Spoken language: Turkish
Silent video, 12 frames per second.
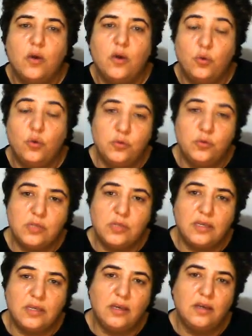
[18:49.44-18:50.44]

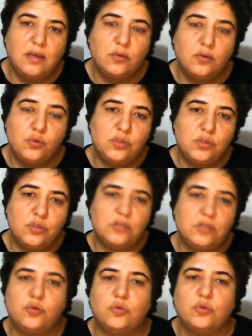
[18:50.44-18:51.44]
Önümüzdeki 100 yılın
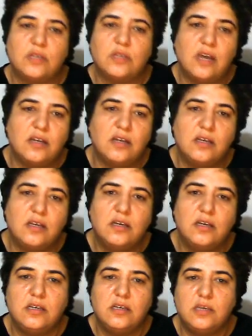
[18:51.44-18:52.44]
sonunda yani
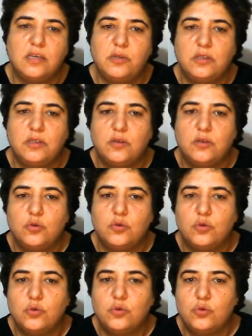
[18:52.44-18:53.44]

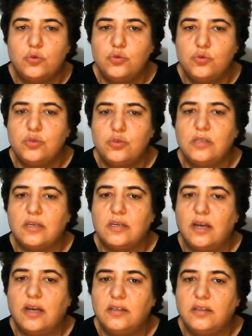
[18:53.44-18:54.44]
2100. yıla
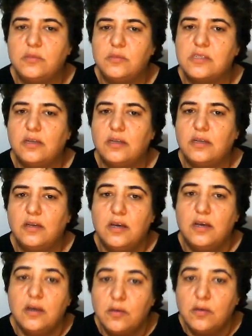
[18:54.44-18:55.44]
geldiğimizde
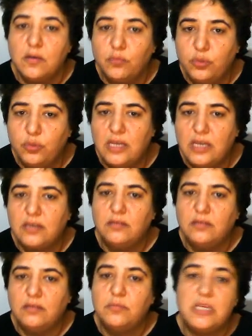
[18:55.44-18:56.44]
bu
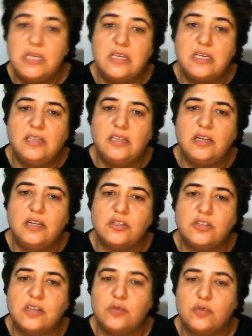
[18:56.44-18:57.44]
değerin bir 2 derece
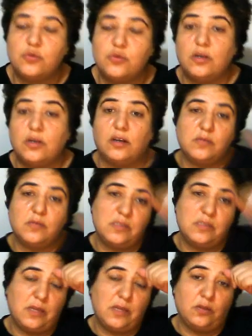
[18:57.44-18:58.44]
Celsius daha
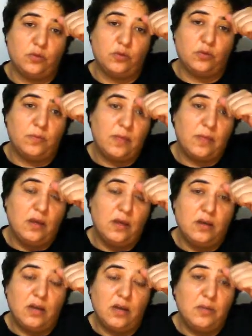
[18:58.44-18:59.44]
artması bekleniyor.
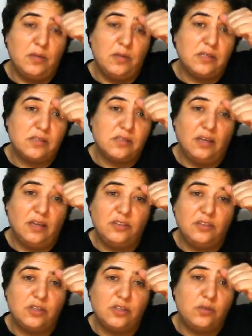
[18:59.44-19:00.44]
Yani bakın
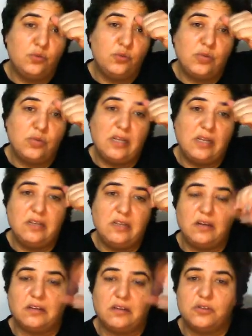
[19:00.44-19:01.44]
sadece 150
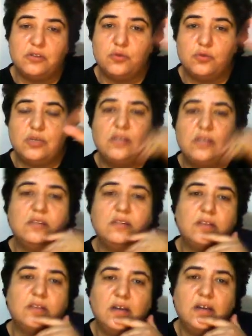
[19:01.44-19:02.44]
yaklaşık 150
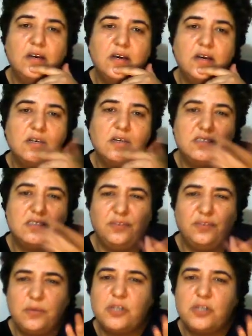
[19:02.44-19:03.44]
yılda
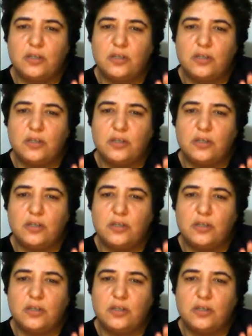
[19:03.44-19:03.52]
0.5